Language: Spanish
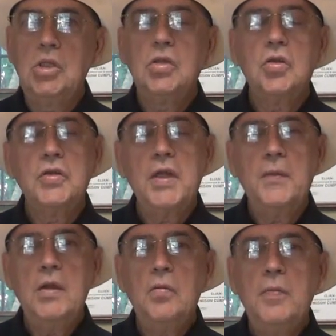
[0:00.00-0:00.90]
donde
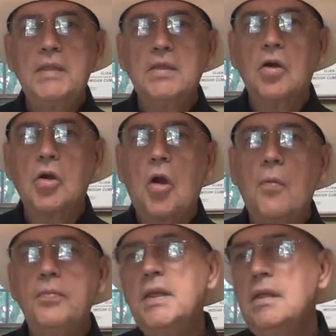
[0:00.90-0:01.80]
vi un Mitt
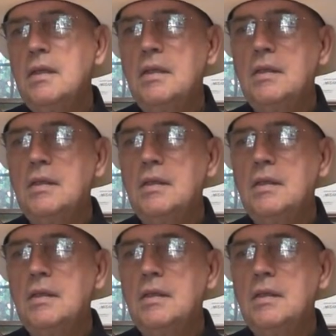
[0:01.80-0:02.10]
Romney,